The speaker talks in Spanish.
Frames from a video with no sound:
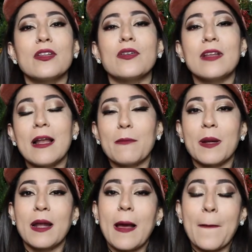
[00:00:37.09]
o de la
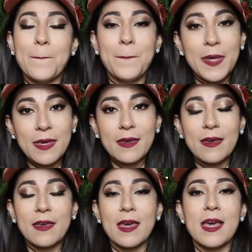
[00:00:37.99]
marca Pink,
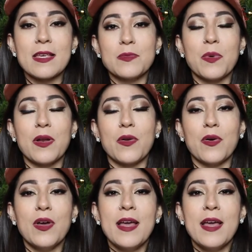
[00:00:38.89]
que es bueno